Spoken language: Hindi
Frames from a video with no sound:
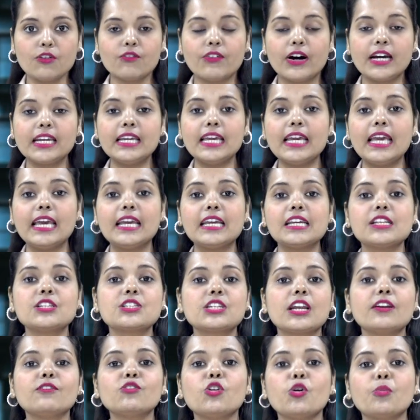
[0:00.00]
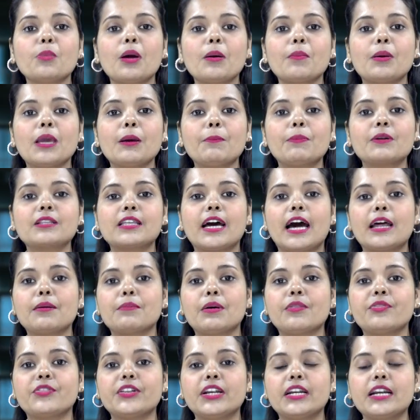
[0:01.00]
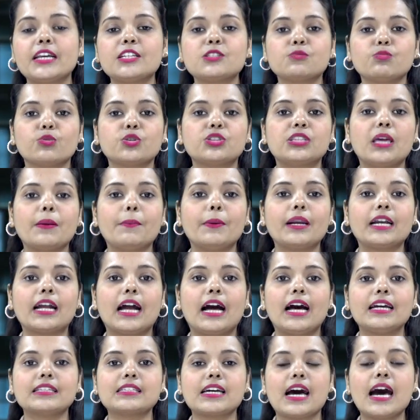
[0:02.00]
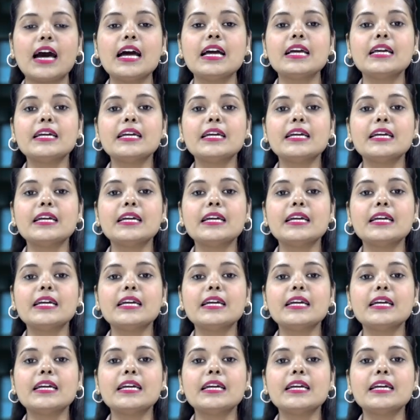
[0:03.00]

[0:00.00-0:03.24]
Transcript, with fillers: वही एक इंटरव्यू में भी प्रधानमंत्री ने इस मुद्दे पर कहा था